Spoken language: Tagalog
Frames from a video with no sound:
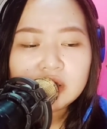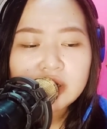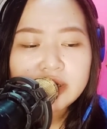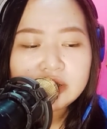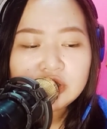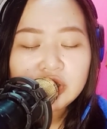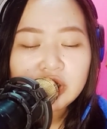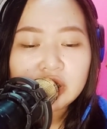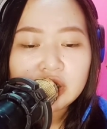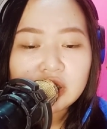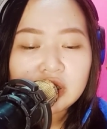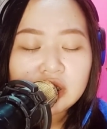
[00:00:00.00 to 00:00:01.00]
ano siya eh,
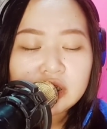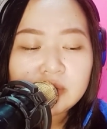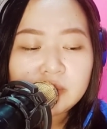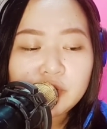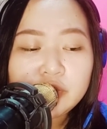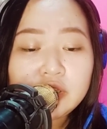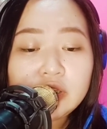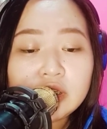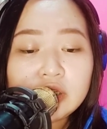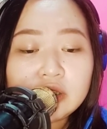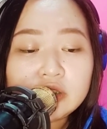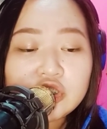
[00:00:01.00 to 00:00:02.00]
pwedeng
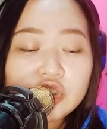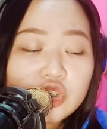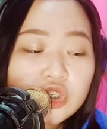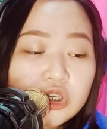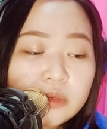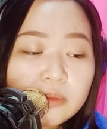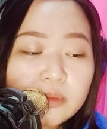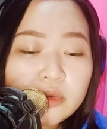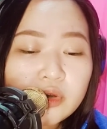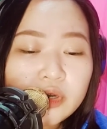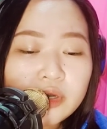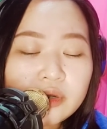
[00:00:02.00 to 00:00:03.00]
nag-gym
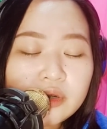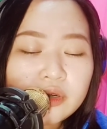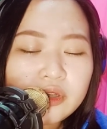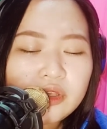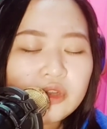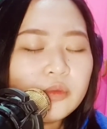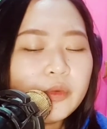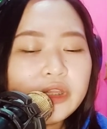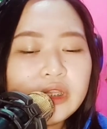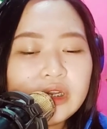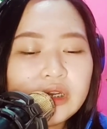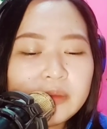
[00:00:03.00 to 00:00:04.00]
or, you know,
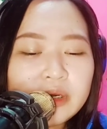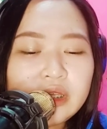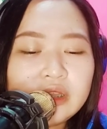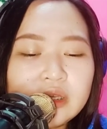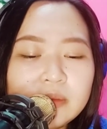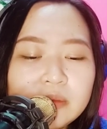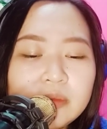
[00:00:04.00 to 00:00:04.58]
pwede rin namang hindi.